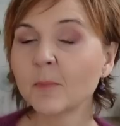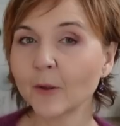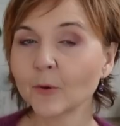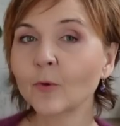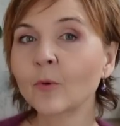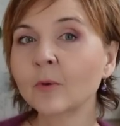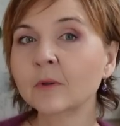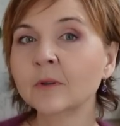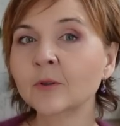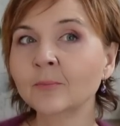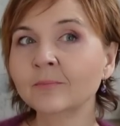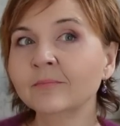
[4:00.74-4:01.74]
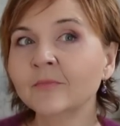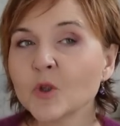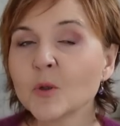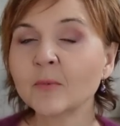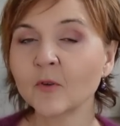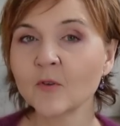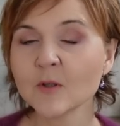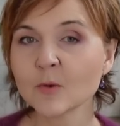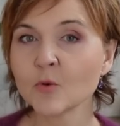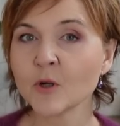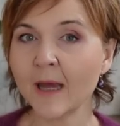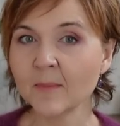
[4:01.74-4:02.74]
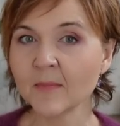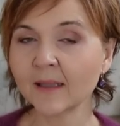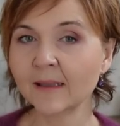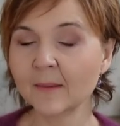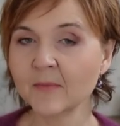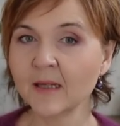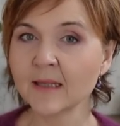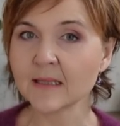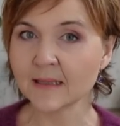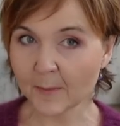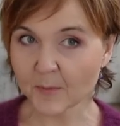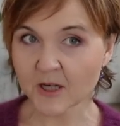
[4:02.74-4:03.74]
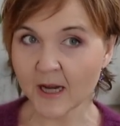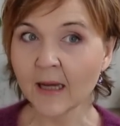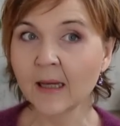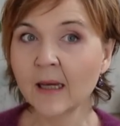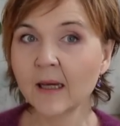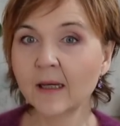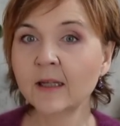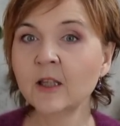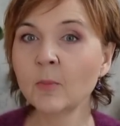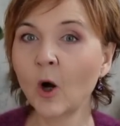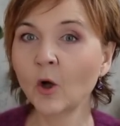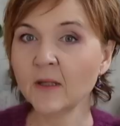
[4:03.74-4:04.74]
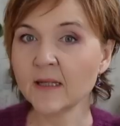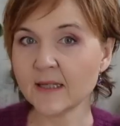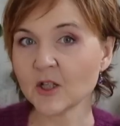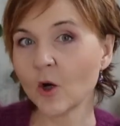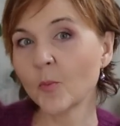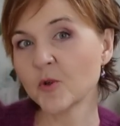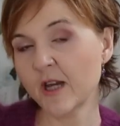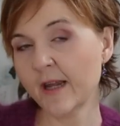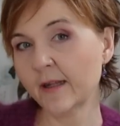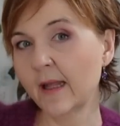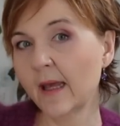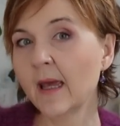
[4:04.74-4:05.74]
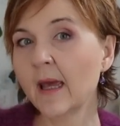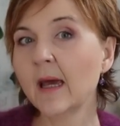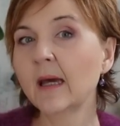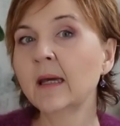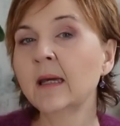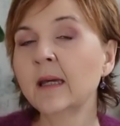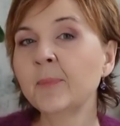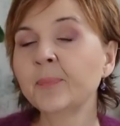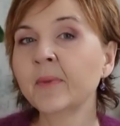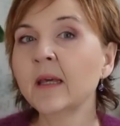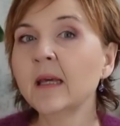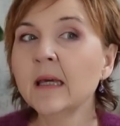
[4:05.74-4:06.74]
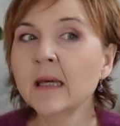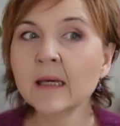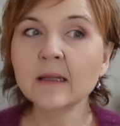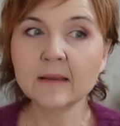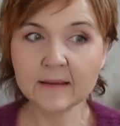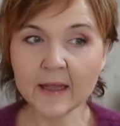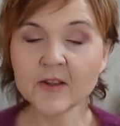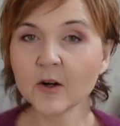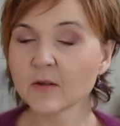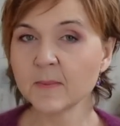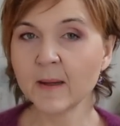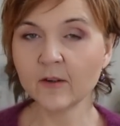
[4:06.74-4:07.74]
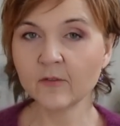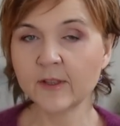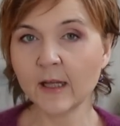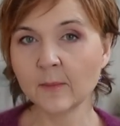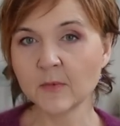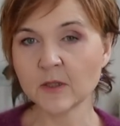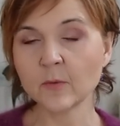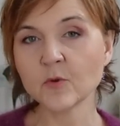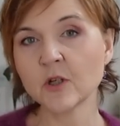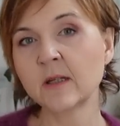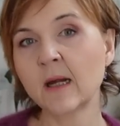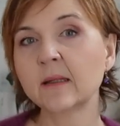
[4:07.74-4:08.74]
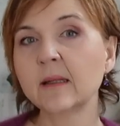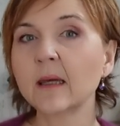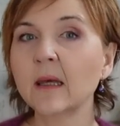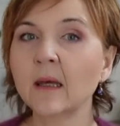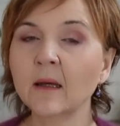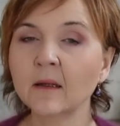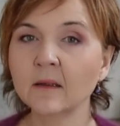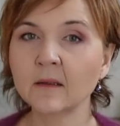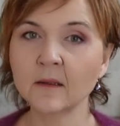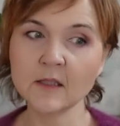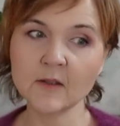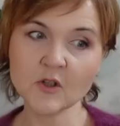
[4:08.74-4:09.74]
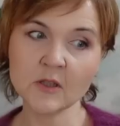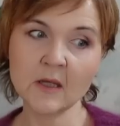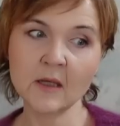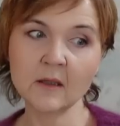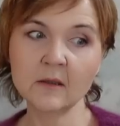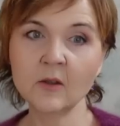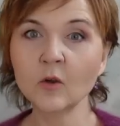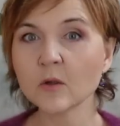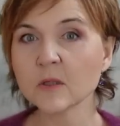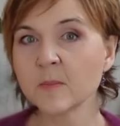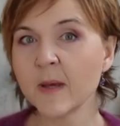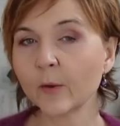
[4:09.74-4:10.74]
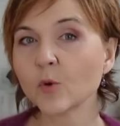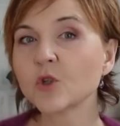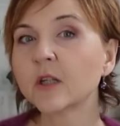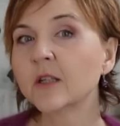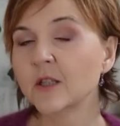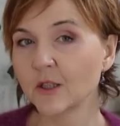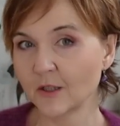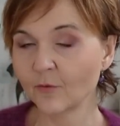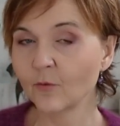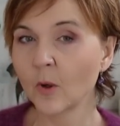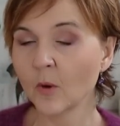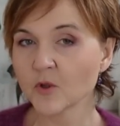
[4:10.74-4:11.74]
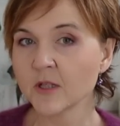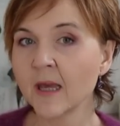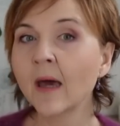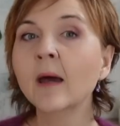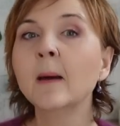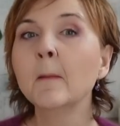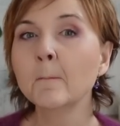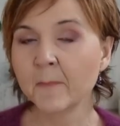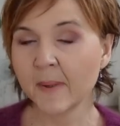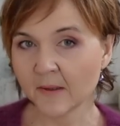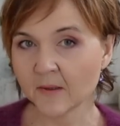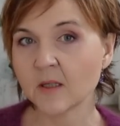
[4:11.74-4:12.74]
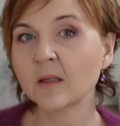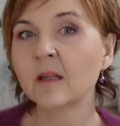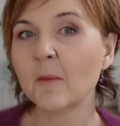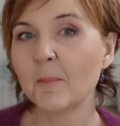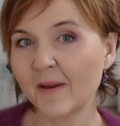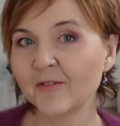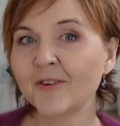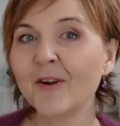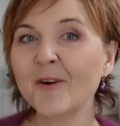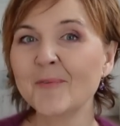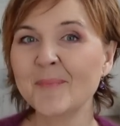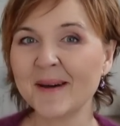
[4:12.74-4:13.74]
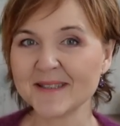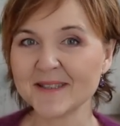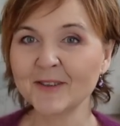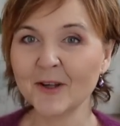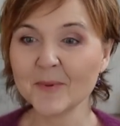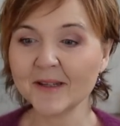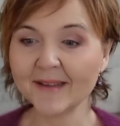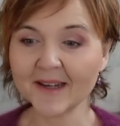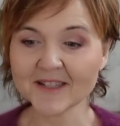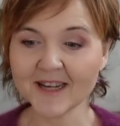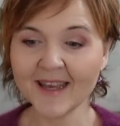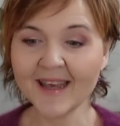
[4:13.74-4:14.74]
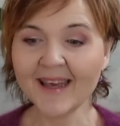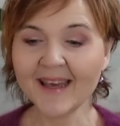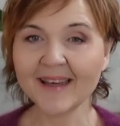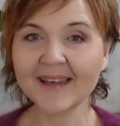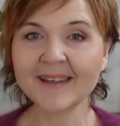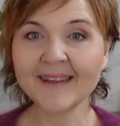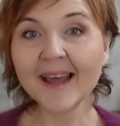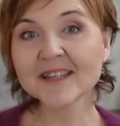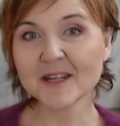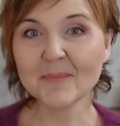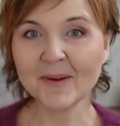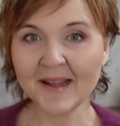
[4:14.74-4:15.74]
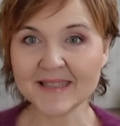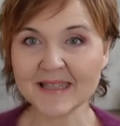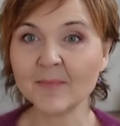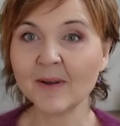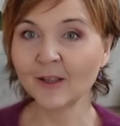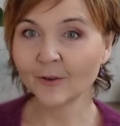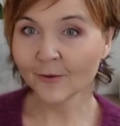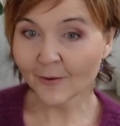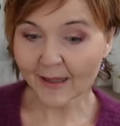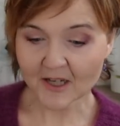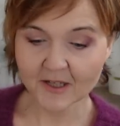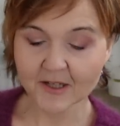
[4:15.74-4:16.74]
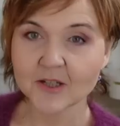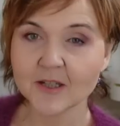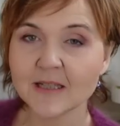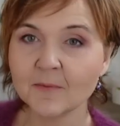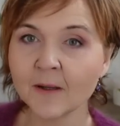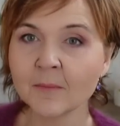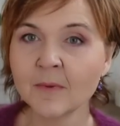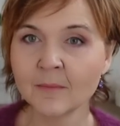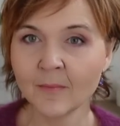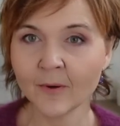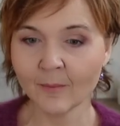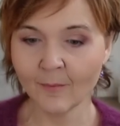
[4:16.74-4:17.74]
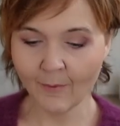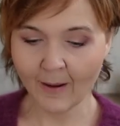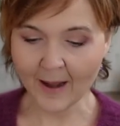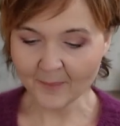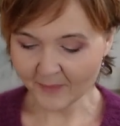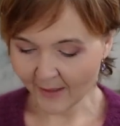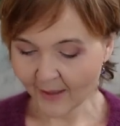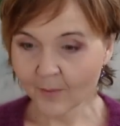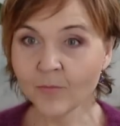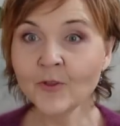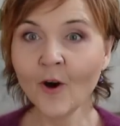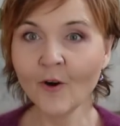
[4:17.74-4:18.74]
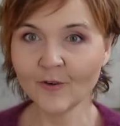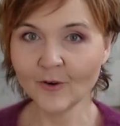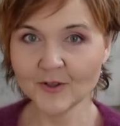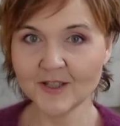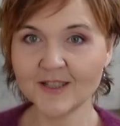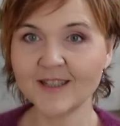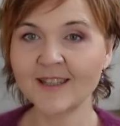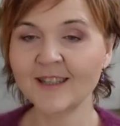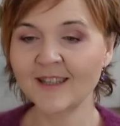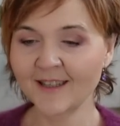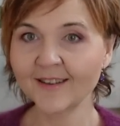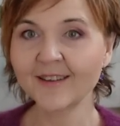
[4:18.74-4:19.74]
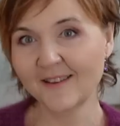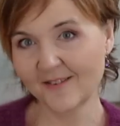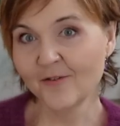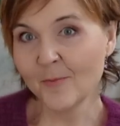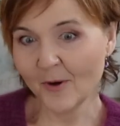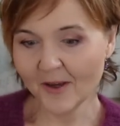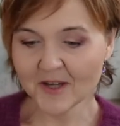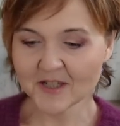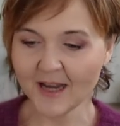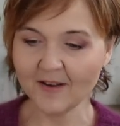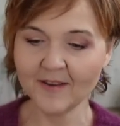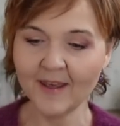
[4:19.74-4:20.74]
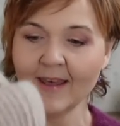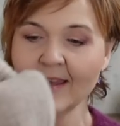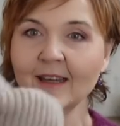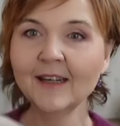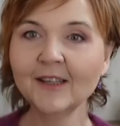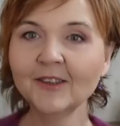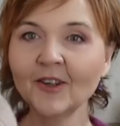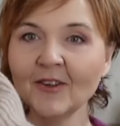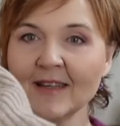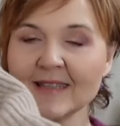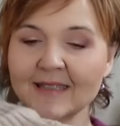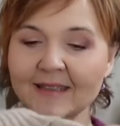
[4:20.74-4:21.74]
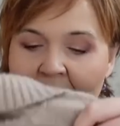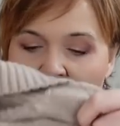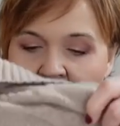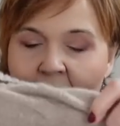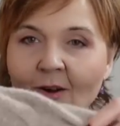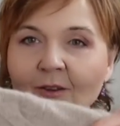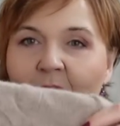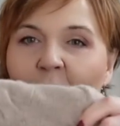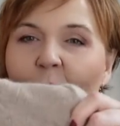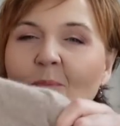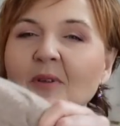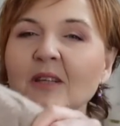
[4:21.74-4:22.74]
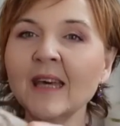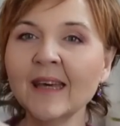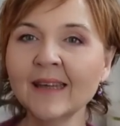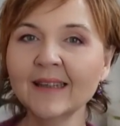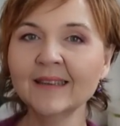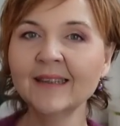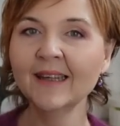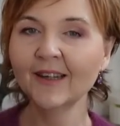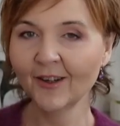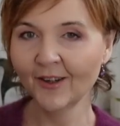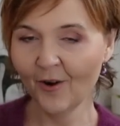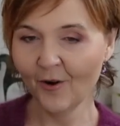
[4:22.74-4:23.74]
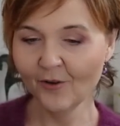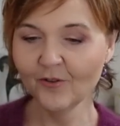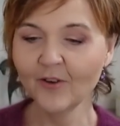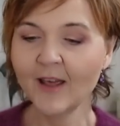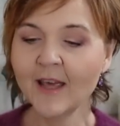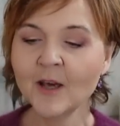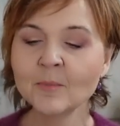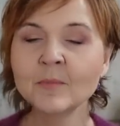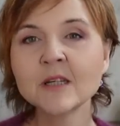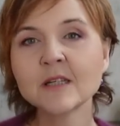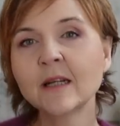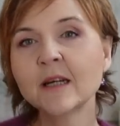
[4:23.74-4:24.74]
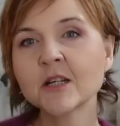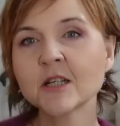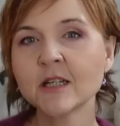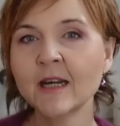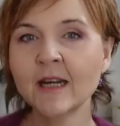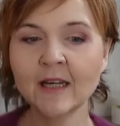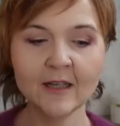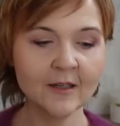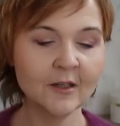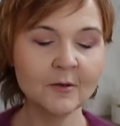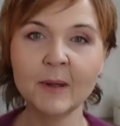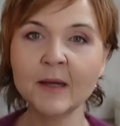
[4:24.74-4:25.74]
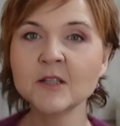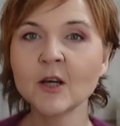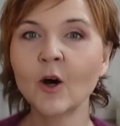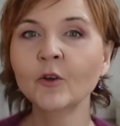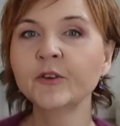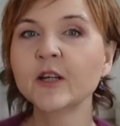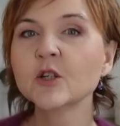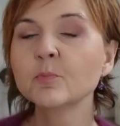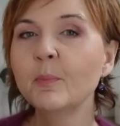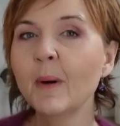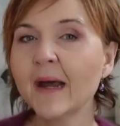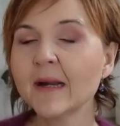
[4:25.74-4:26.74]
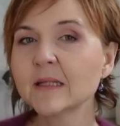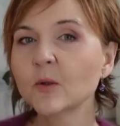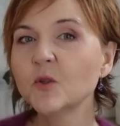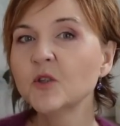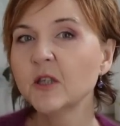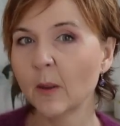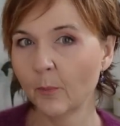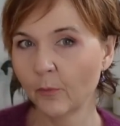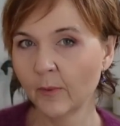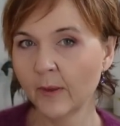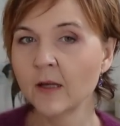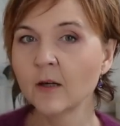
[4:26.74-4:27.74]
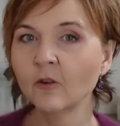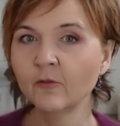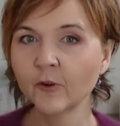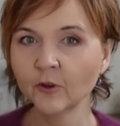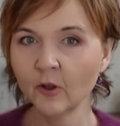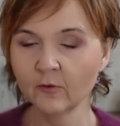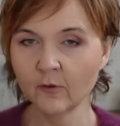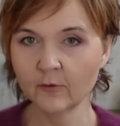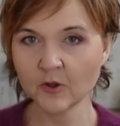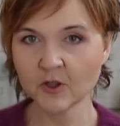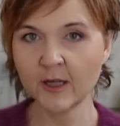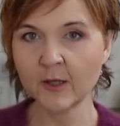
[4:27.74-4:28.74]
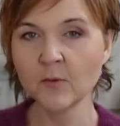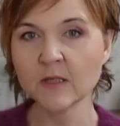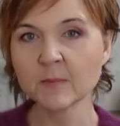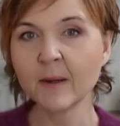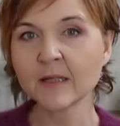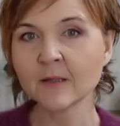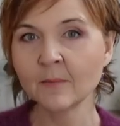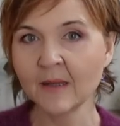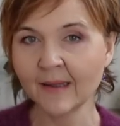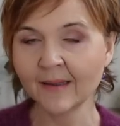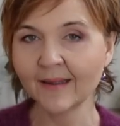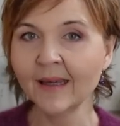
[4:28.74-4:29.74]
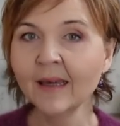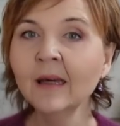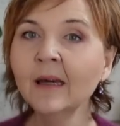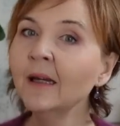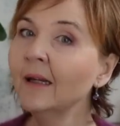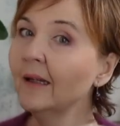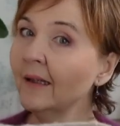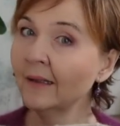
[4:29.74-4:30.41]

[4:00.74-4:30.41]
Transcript: tym przypadku doszłam do wniosku, że M dla mnie jest lepsza, no bo on jest też obszerny. I ten rozmiar wydaje mi się, że na takie y, dziewczyny do rozmiaru 40 włącznie będzie na pewno bardzo dobry. Także, y, także polecam. I druga rzecz z firmy Mormois, nowość y, w mojej szafie, to jest ten oto piękny golf. Myślę, że będzie on też bardzo ciepły i komfortowy w noszeniu, jest bardzo miękki.